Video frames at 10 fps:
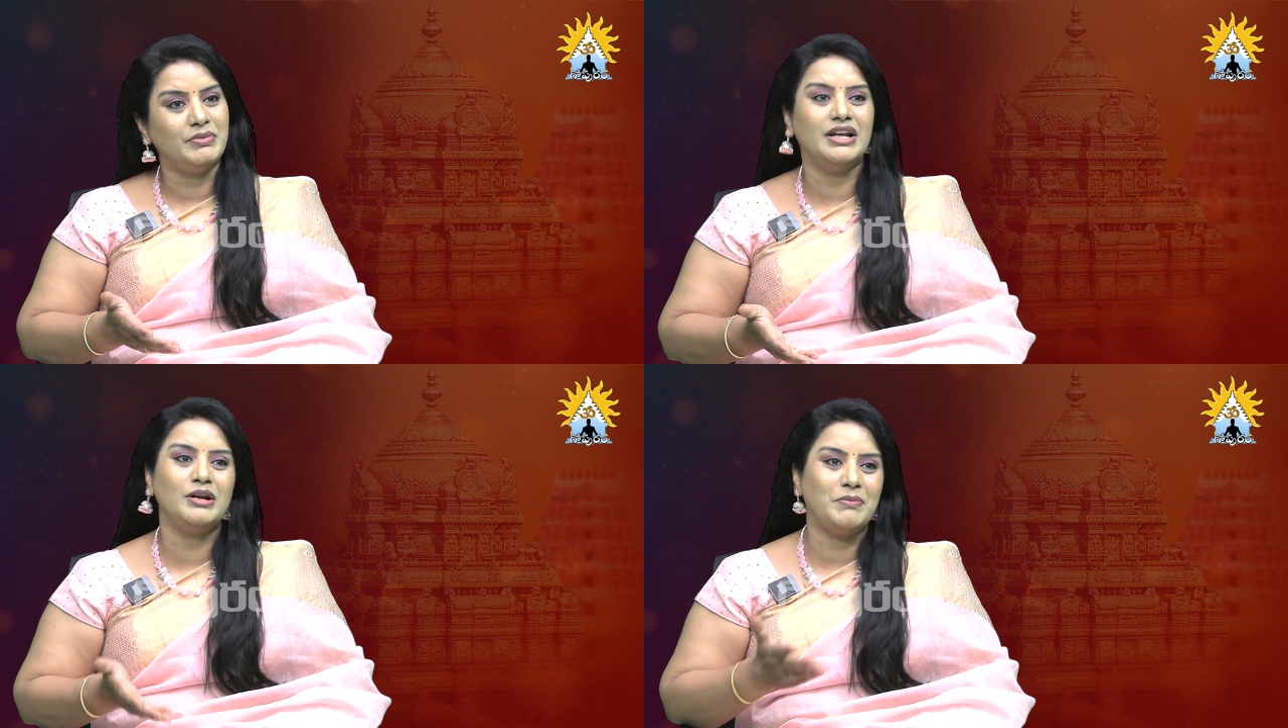
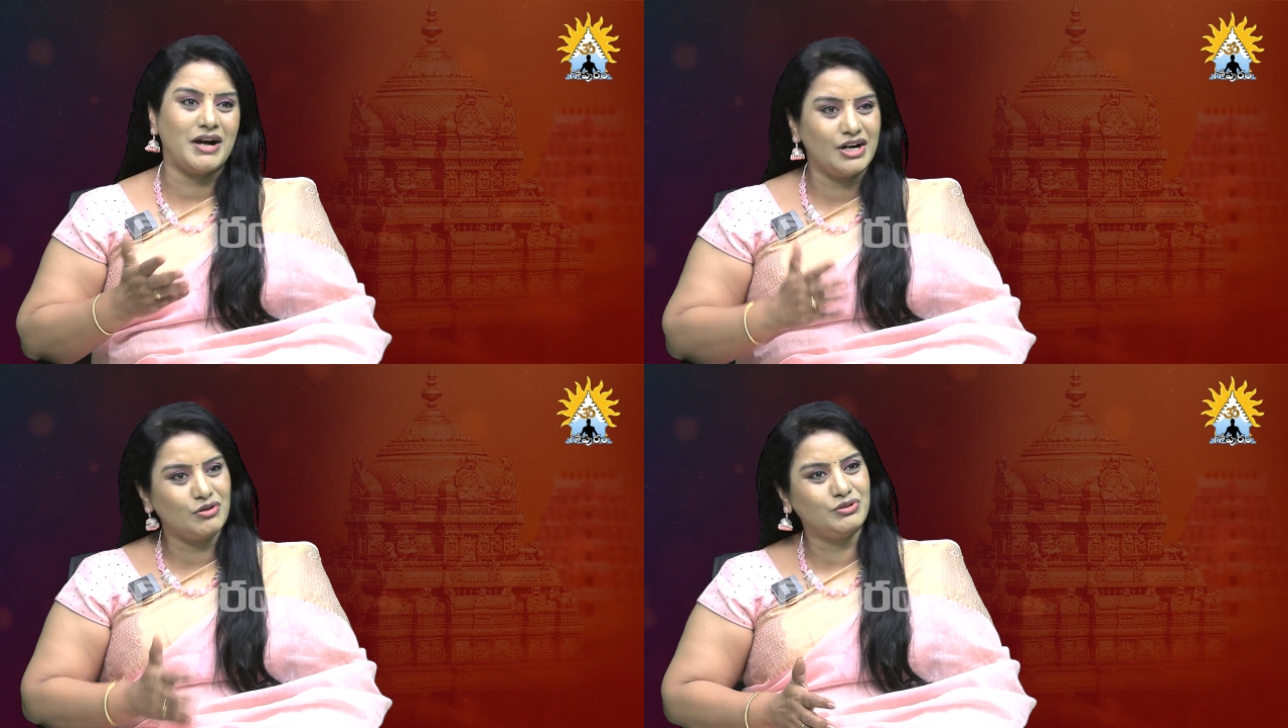పిల్లలు
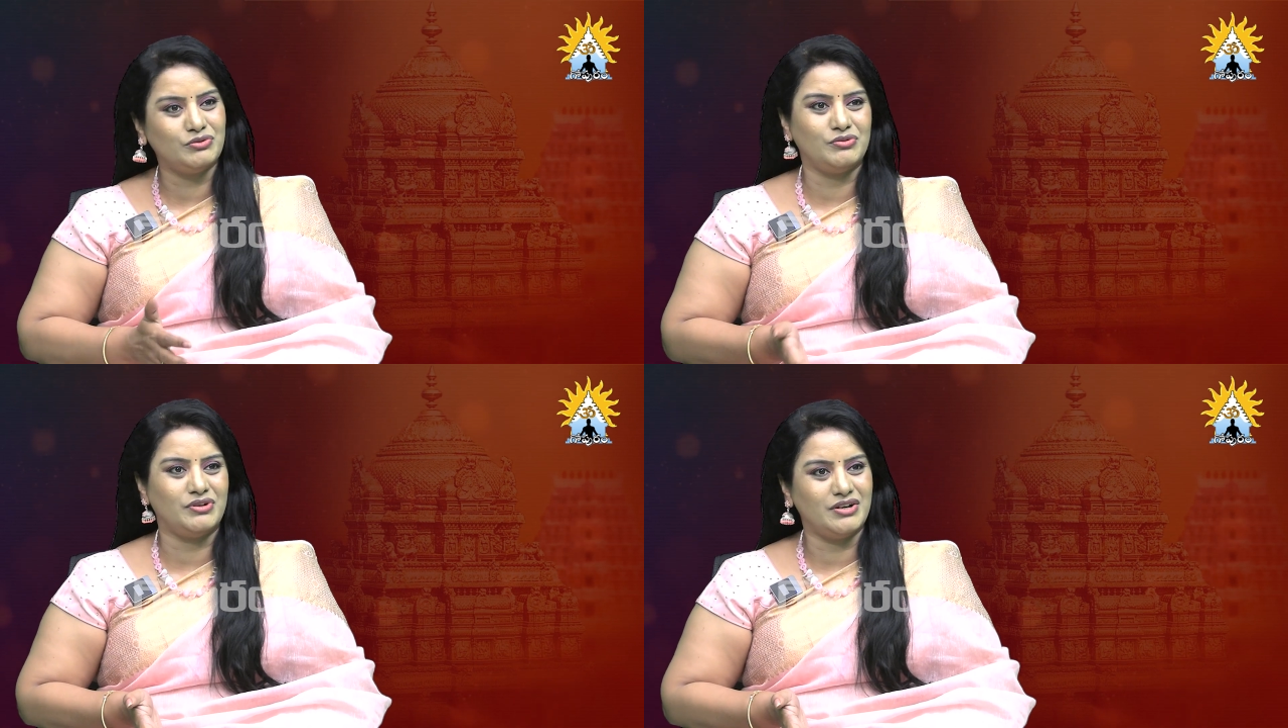
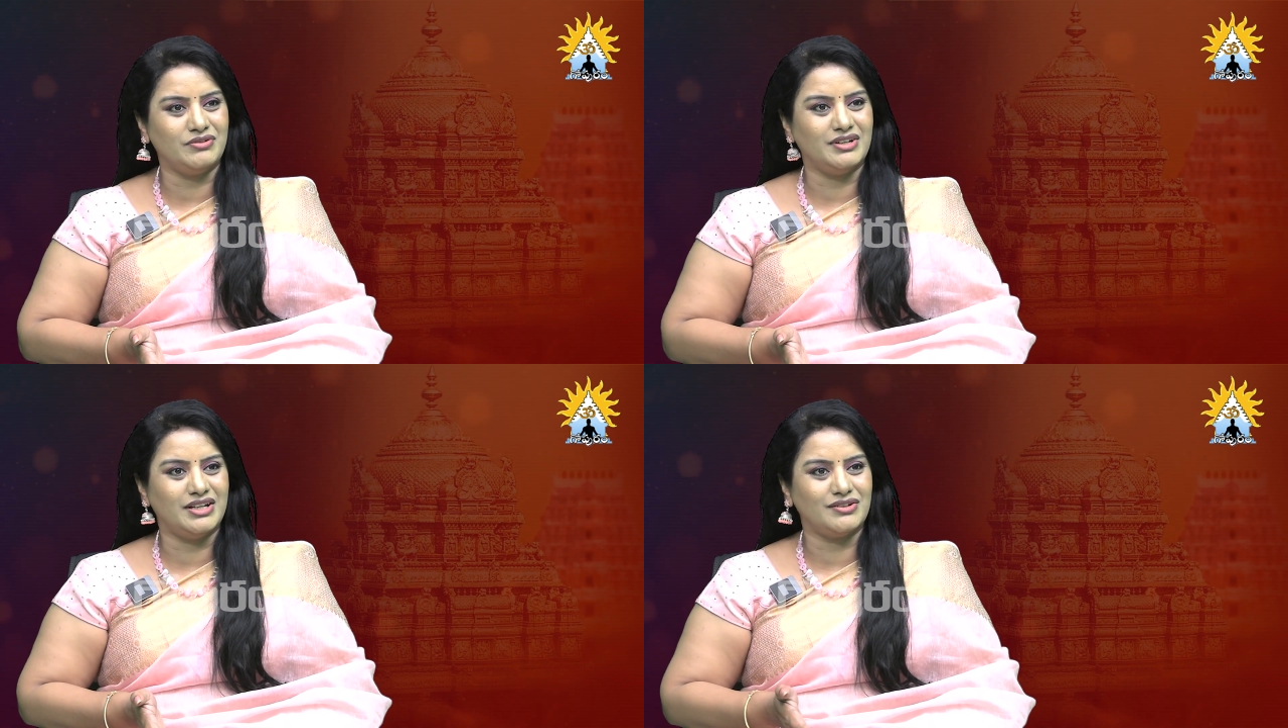పాడవుతూ కూడా
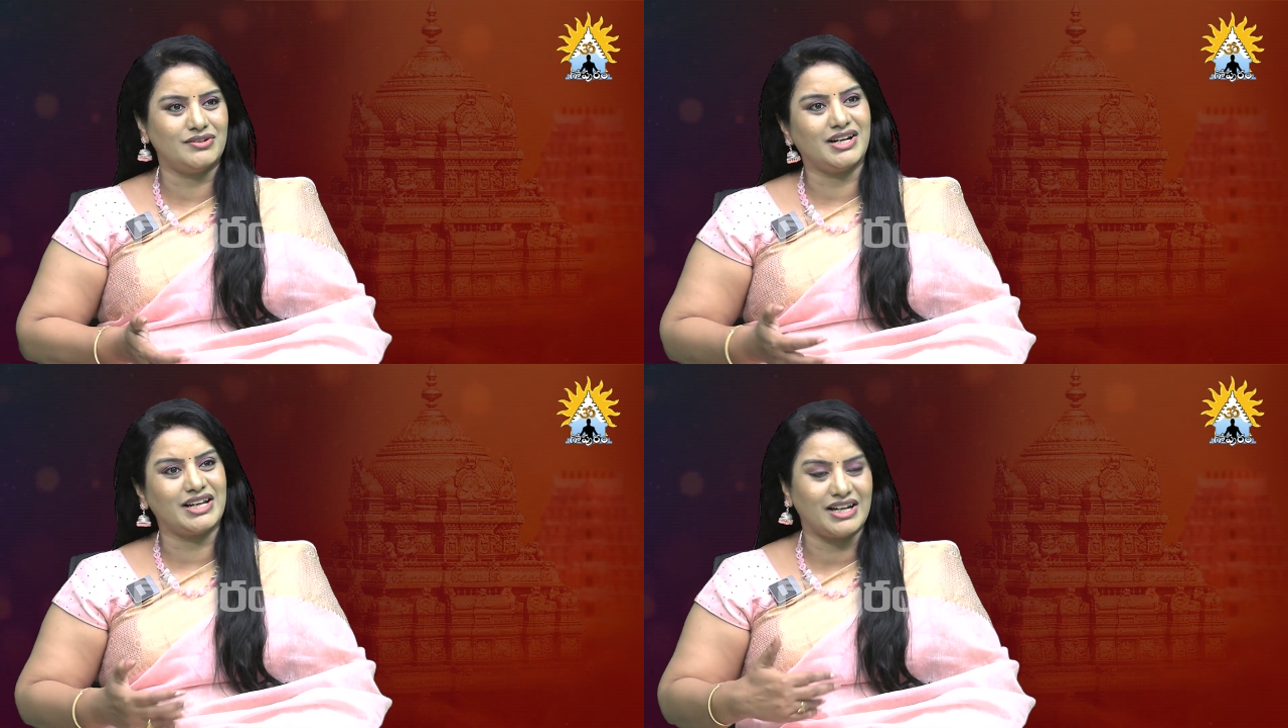ఉన్నారు
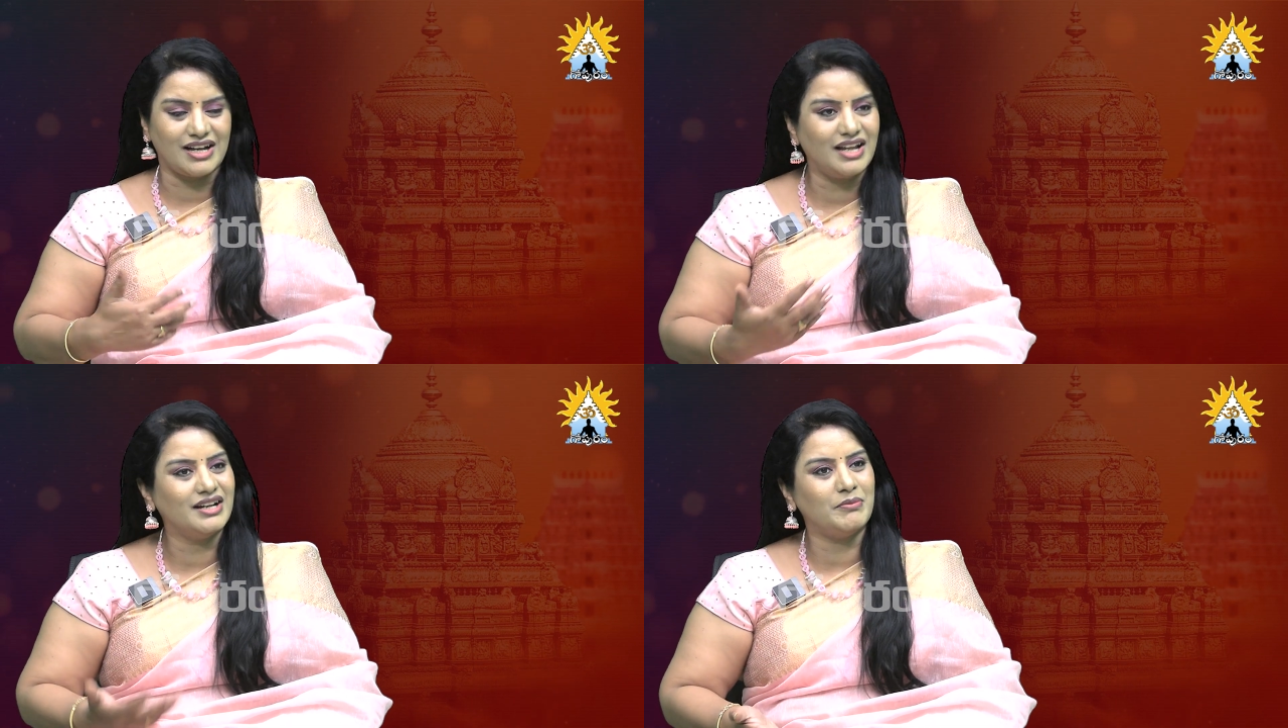
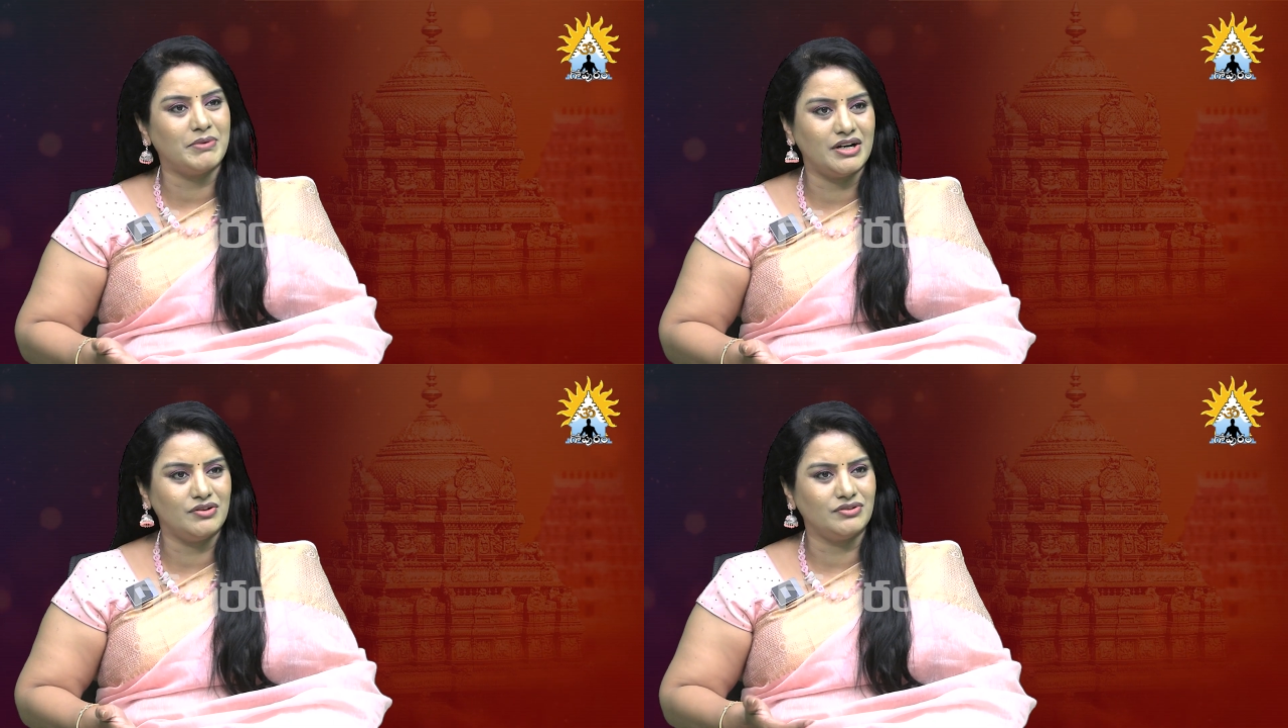రకరకాలుగా
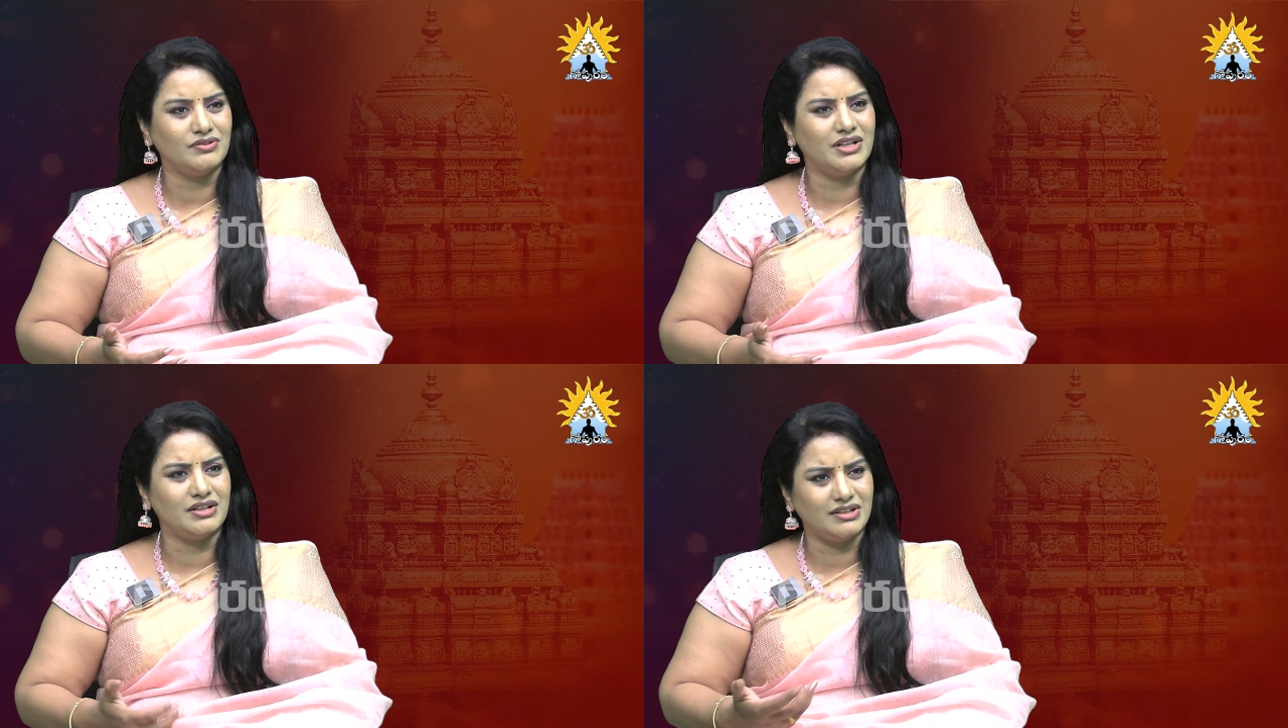
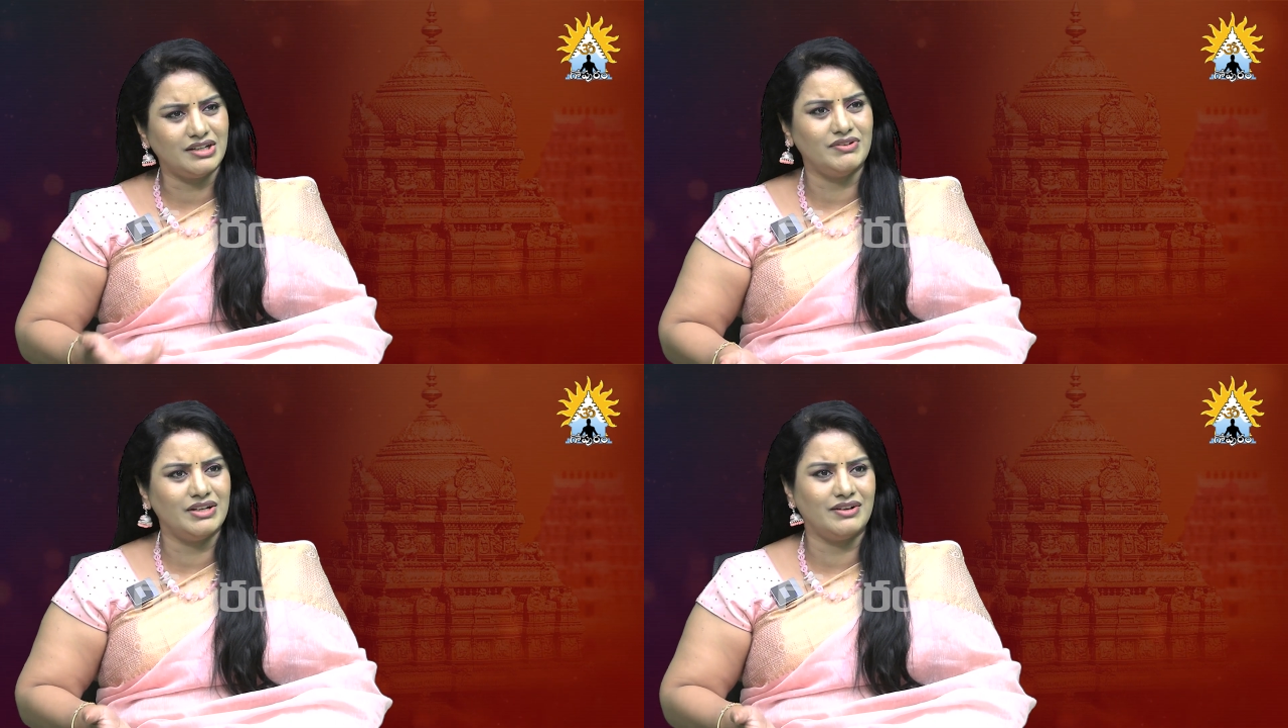పాడవుతున్నారు
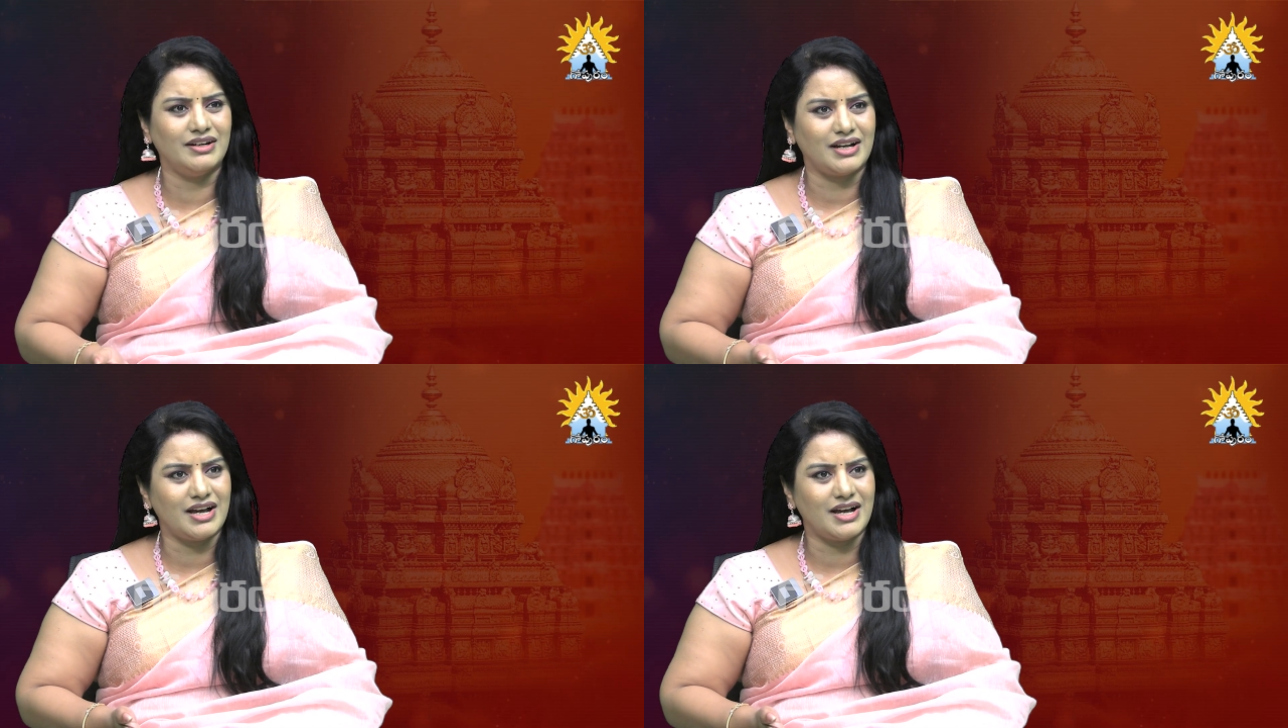టీవీల వల్ల